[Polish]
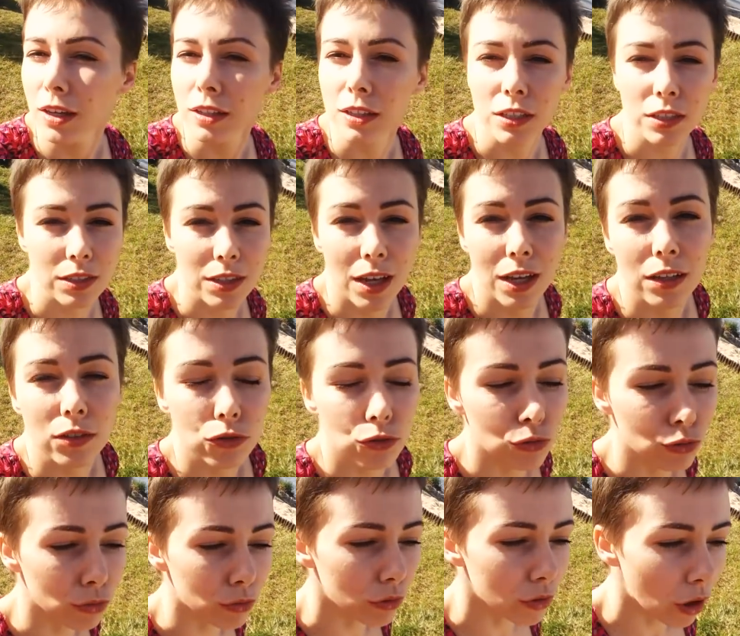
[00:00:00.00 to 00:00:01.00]
jest
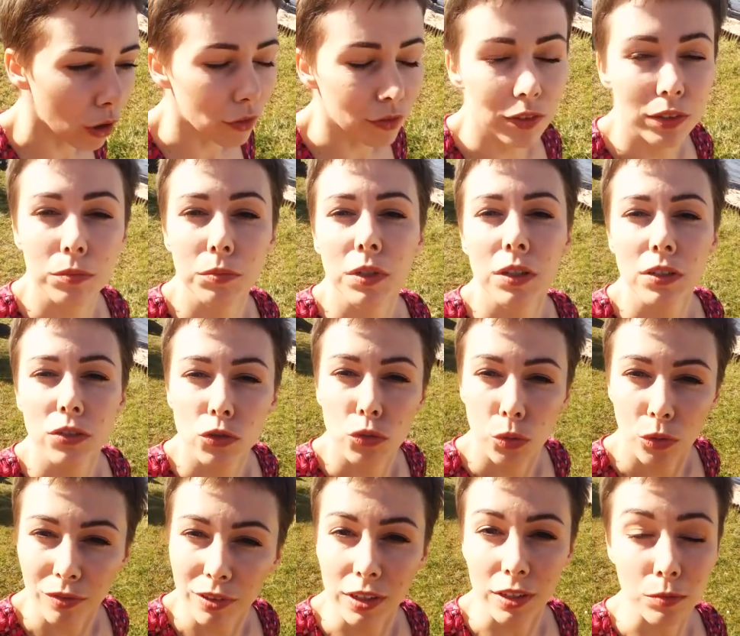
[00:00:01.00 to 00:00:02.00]
cudownym
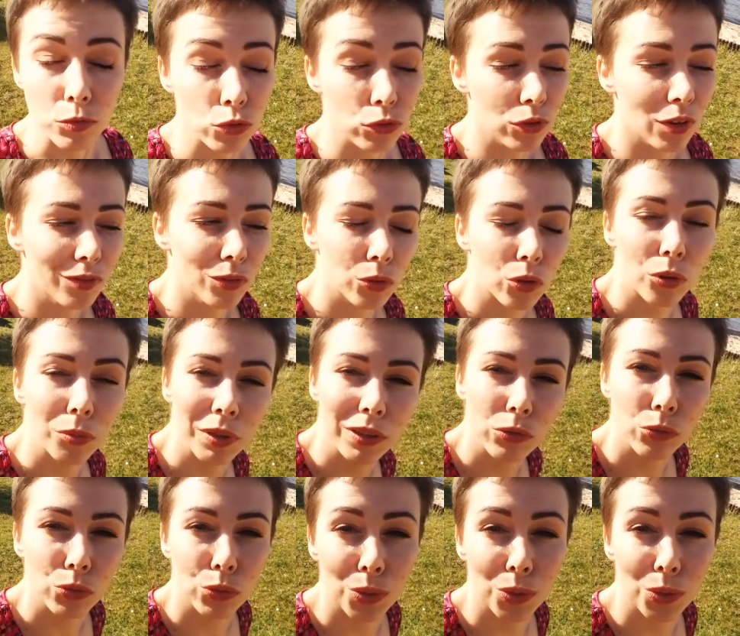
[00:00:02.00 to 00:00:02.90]
człowiekiem, cudowną kobietą,